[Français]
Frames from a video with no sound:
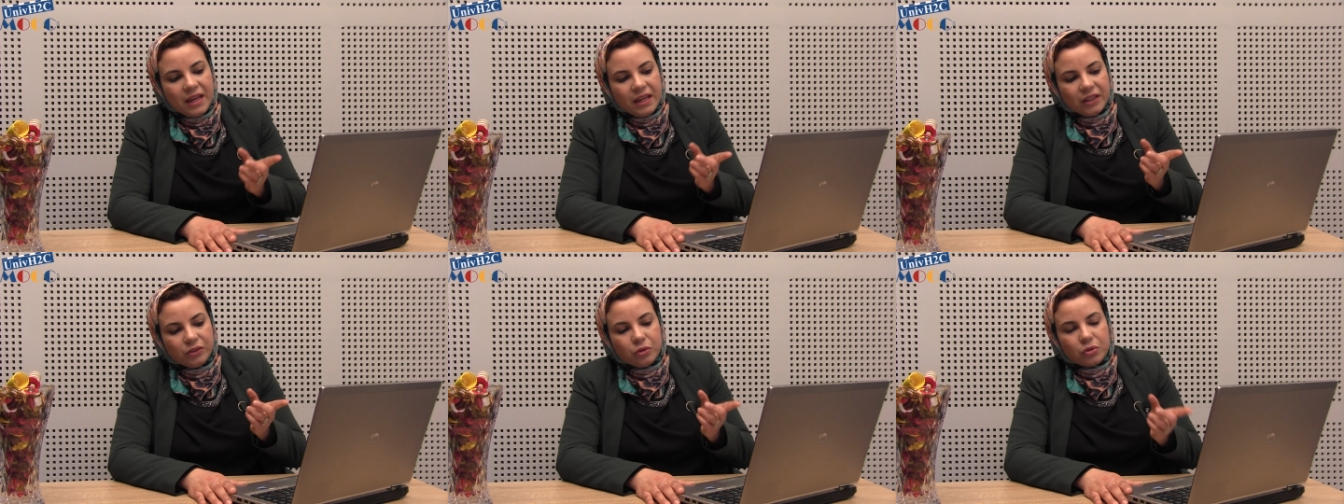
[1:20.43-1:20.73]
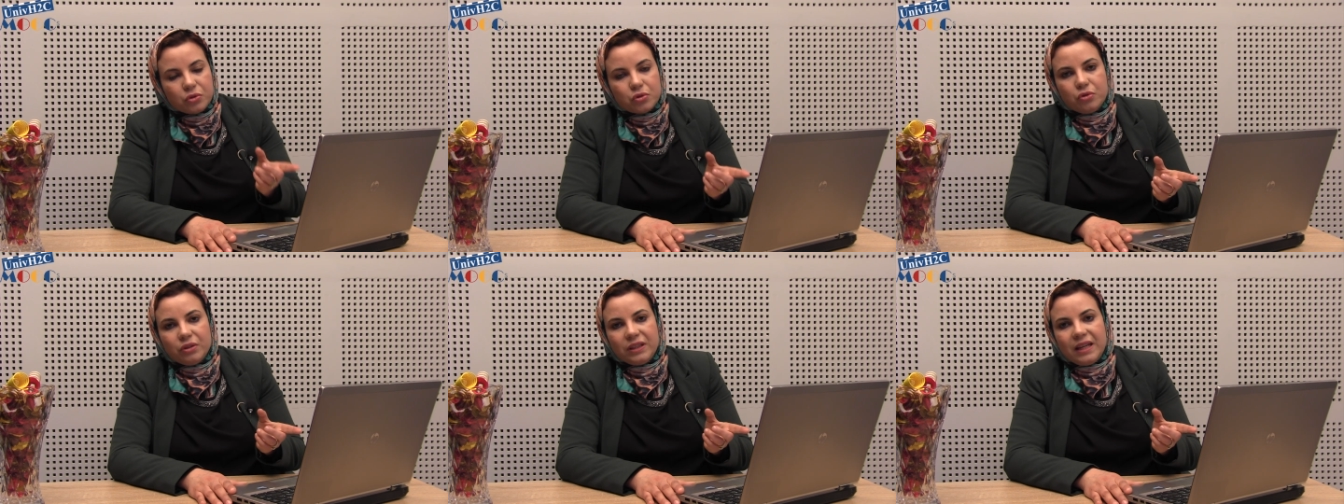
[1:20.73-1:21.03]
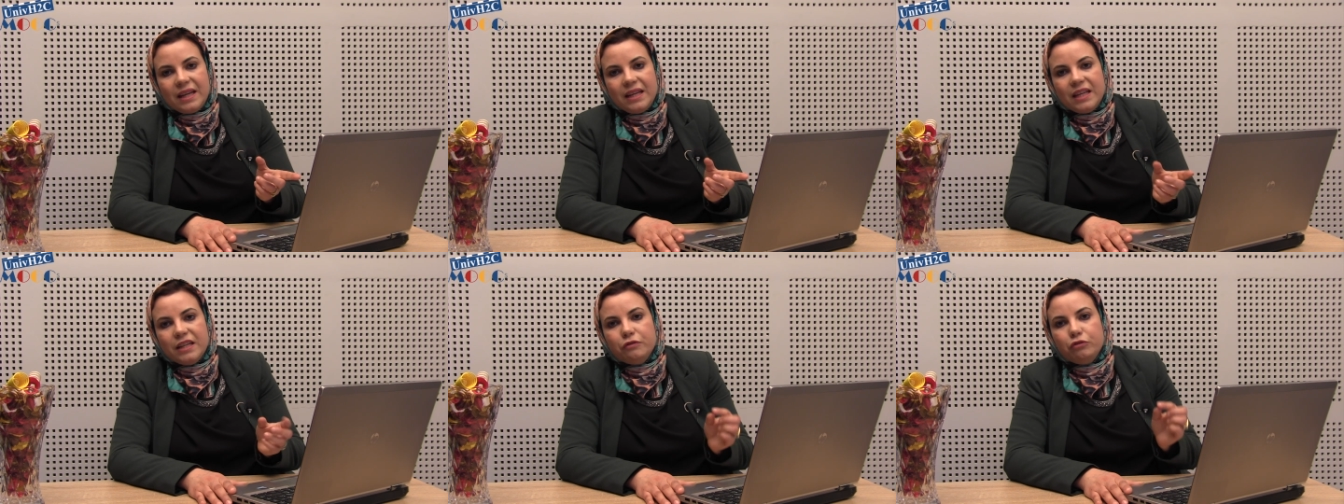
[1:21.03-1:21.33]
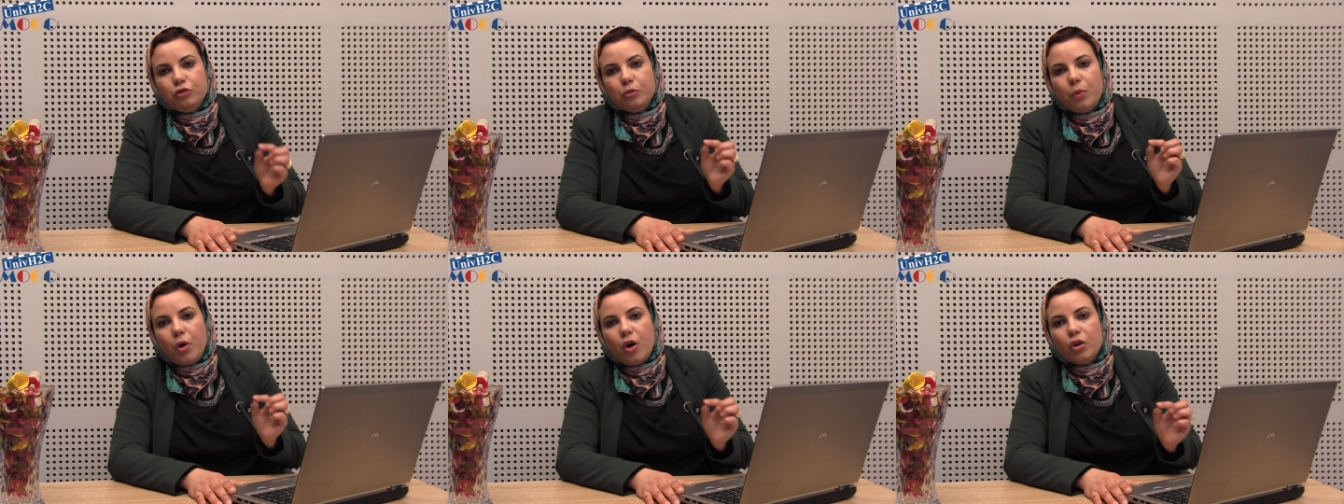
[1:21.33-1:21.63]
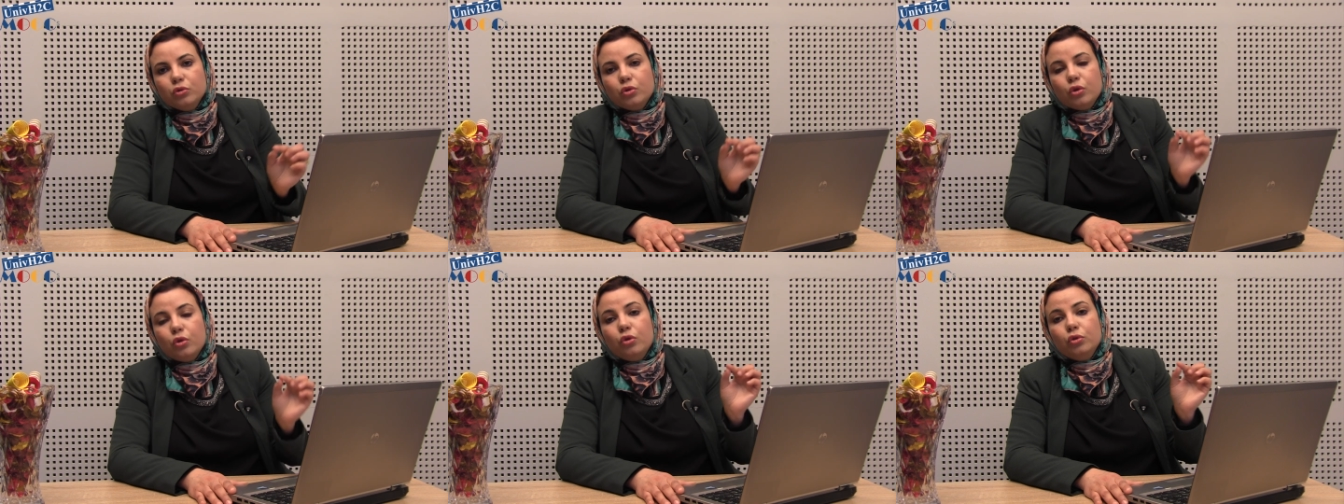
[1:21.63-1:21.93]
Et dans ce cas-là, il faut
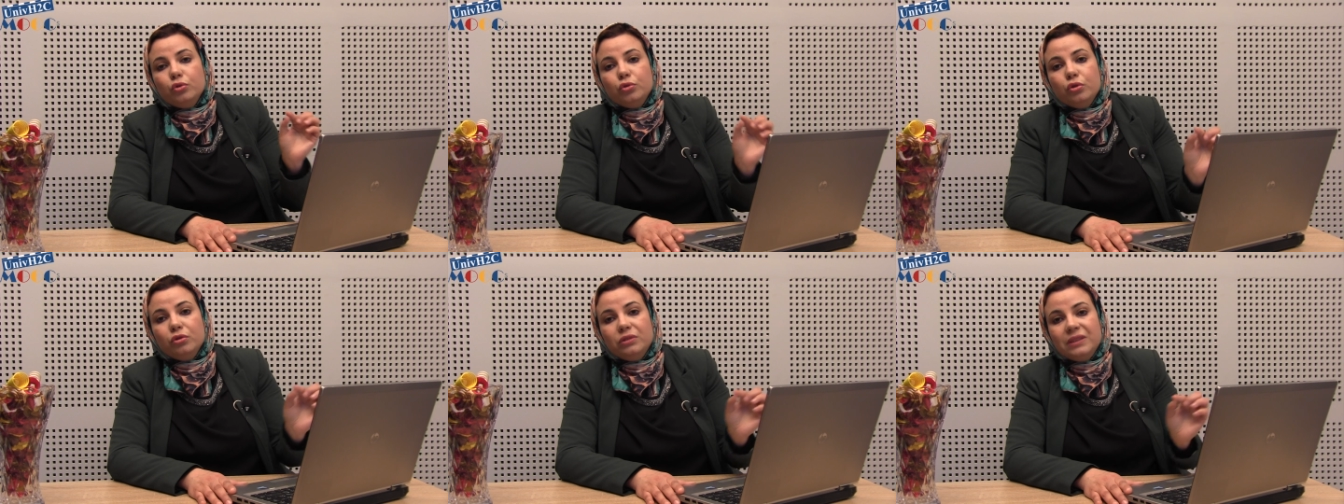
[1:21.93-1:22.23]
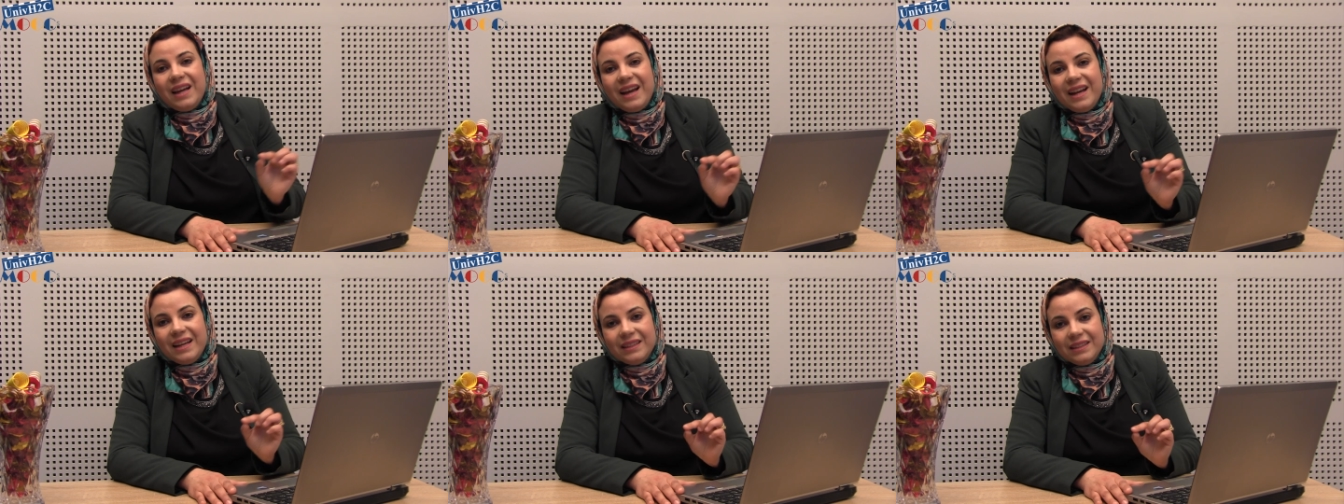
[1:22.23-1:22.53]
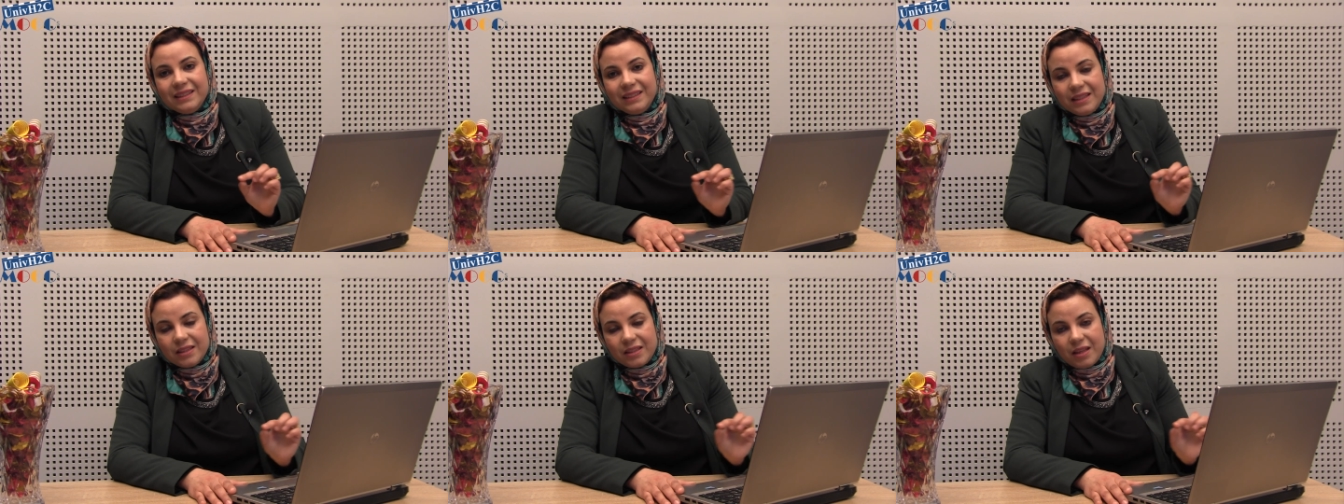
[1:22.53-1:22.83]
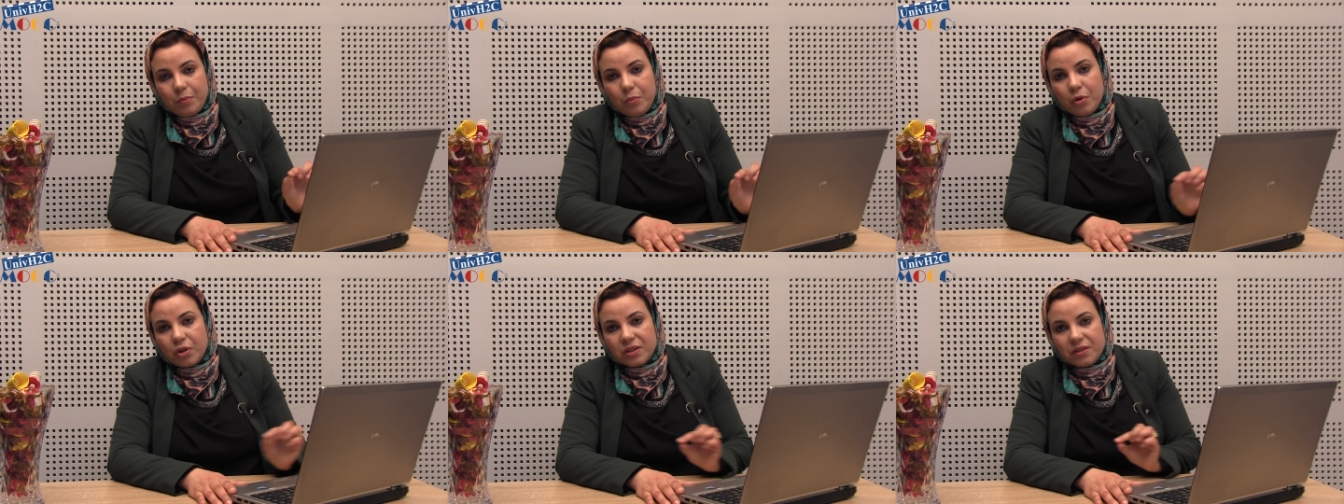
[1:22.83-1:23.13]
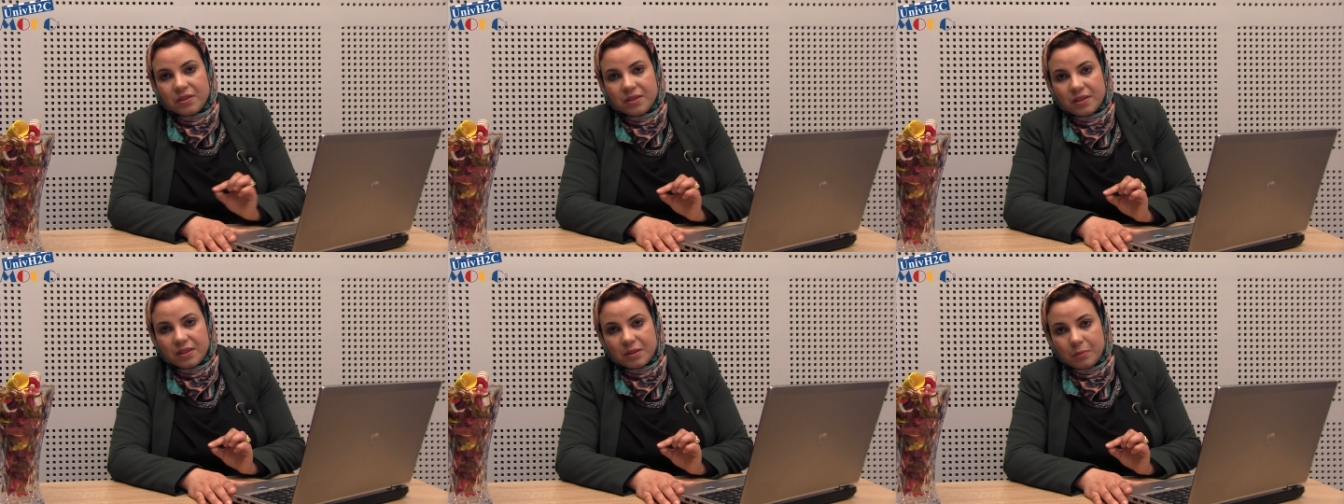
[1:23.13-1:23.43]
prendre le total des
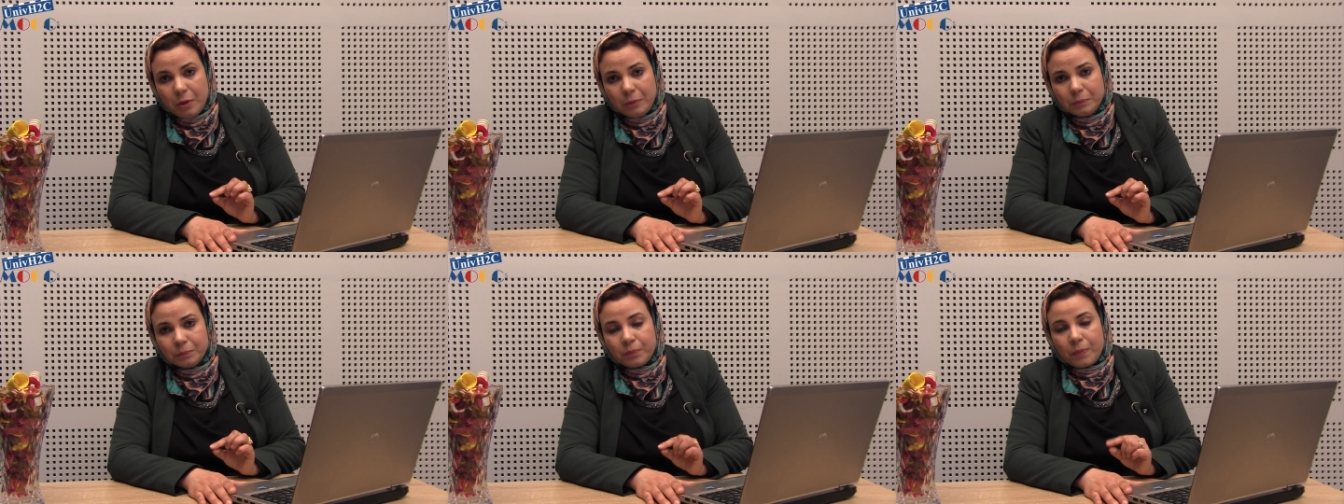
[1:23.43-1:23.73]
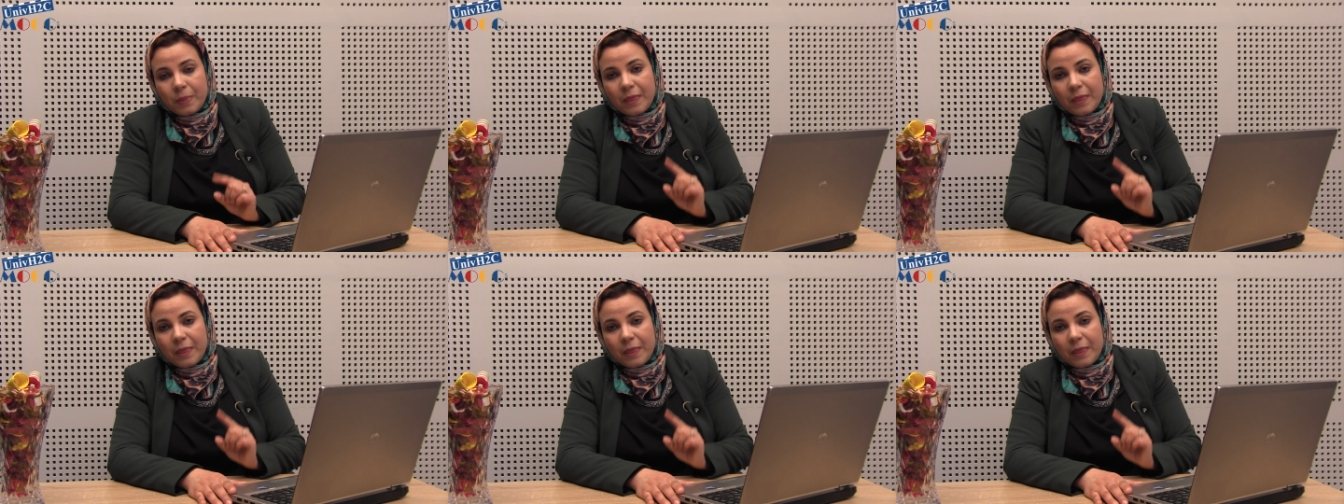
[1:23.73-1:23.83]
amortissements